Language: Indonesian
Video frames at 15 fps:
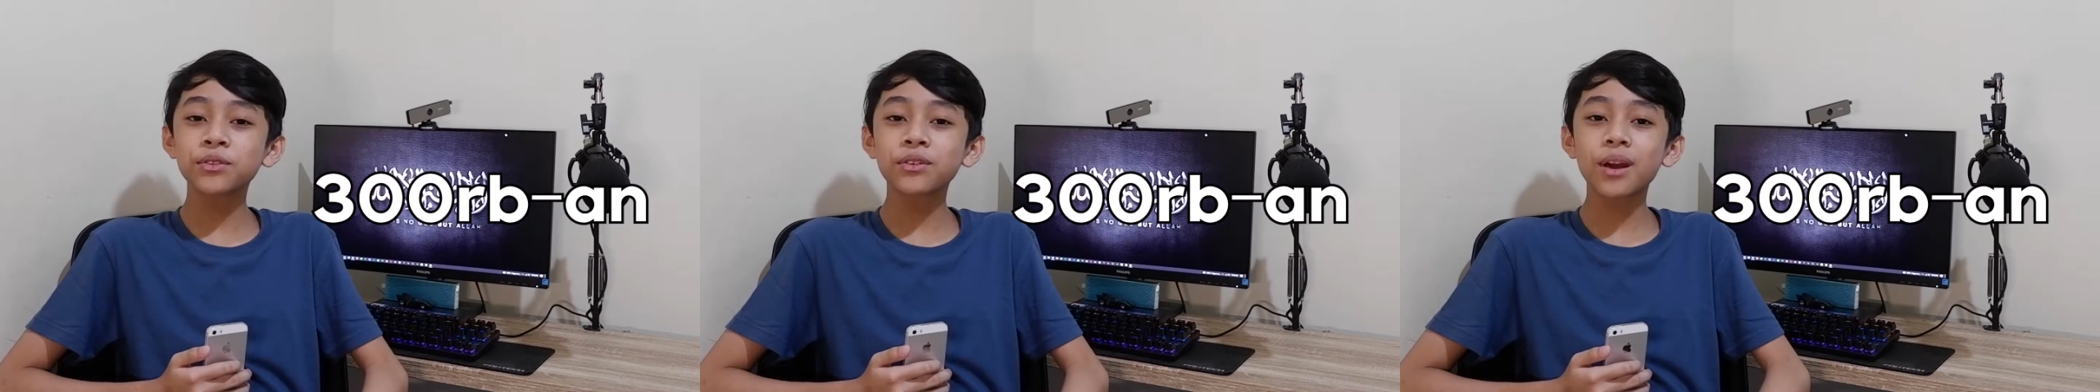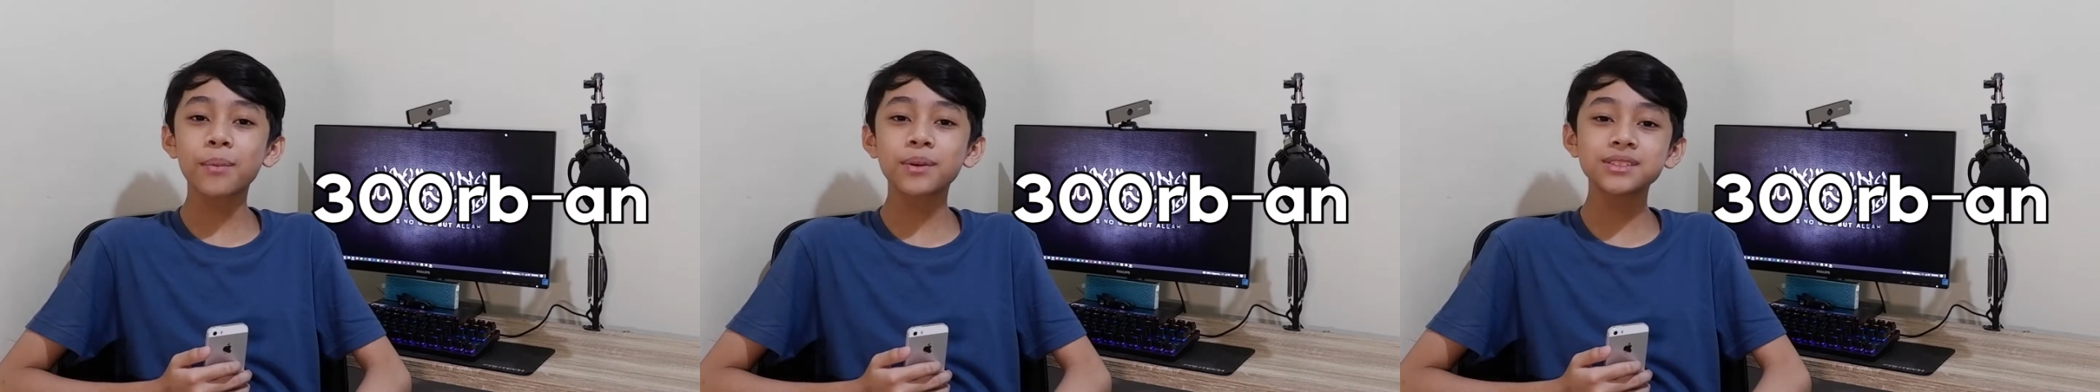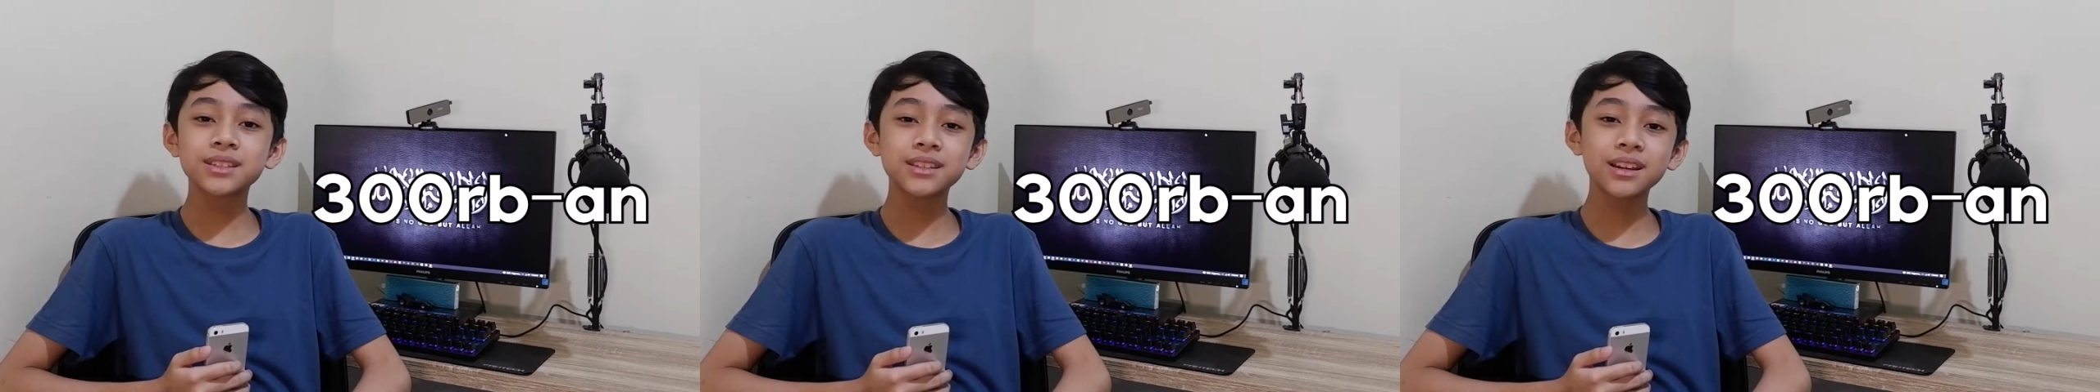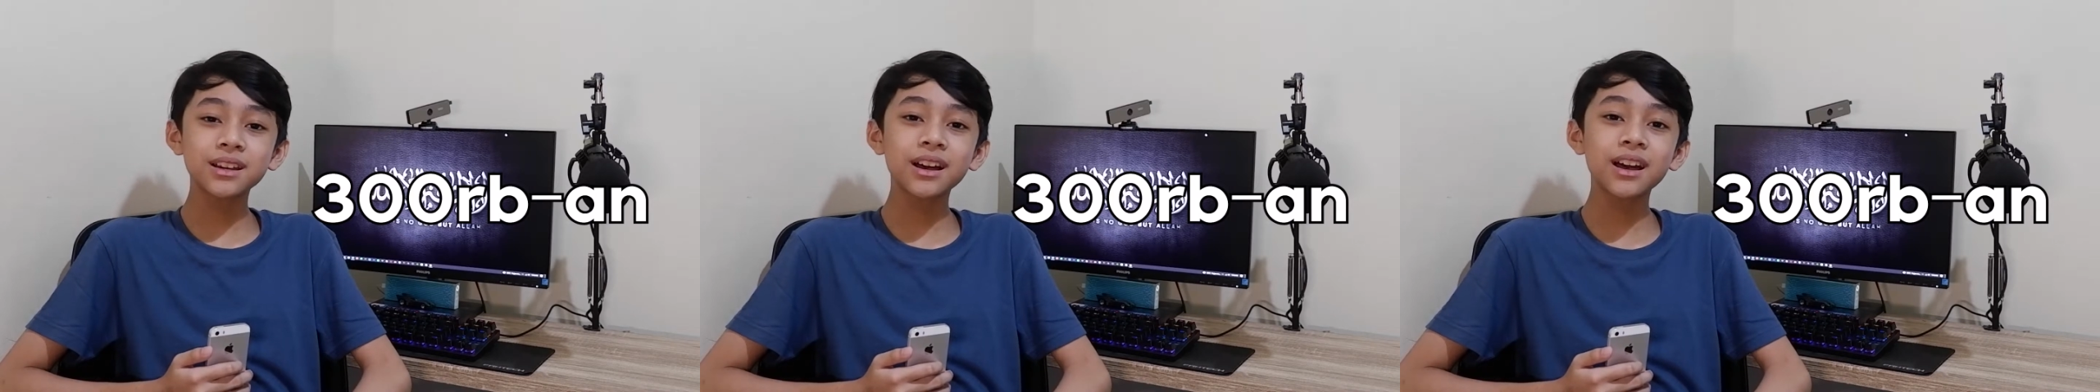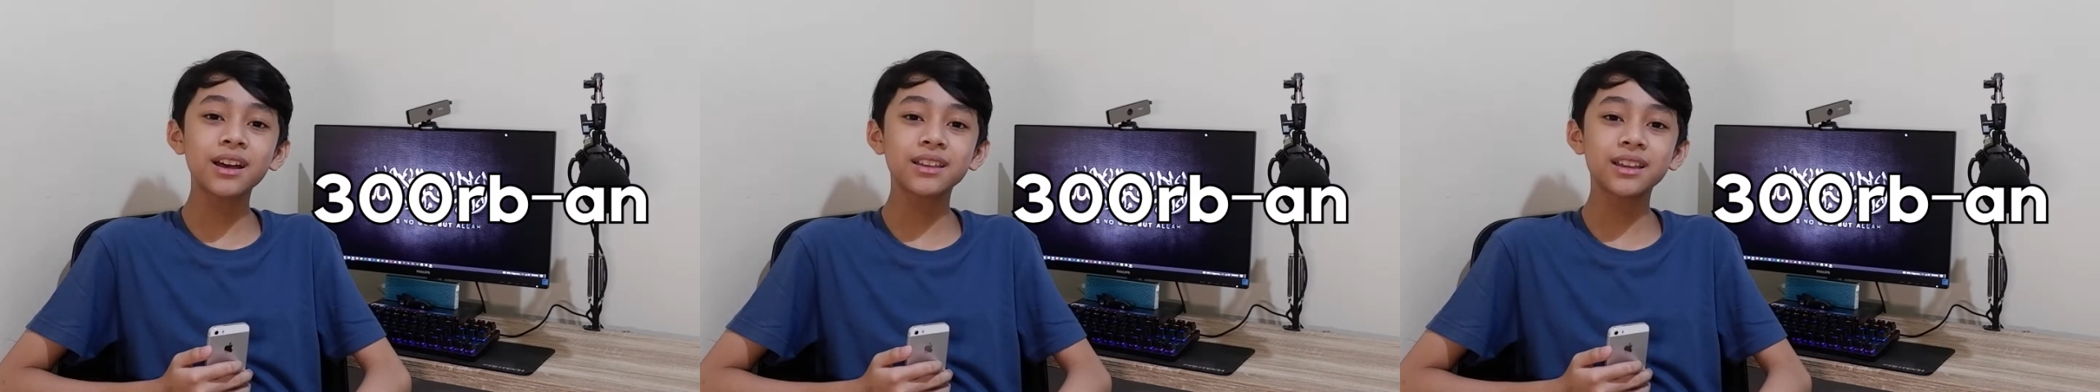apa
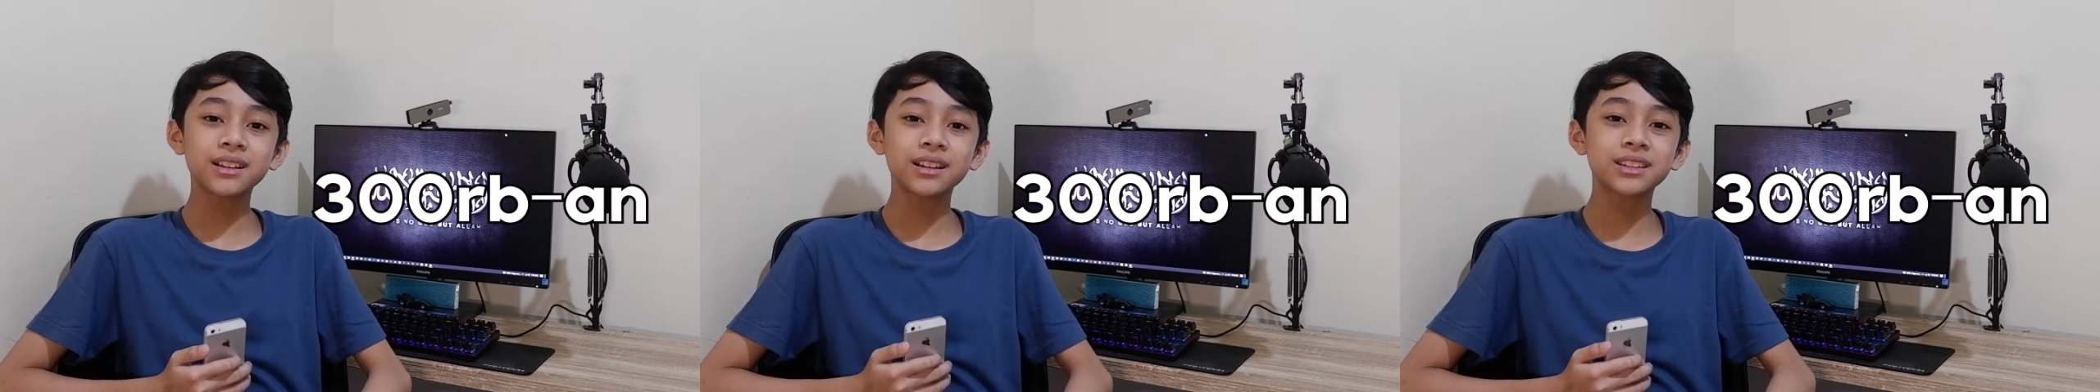sajakah yang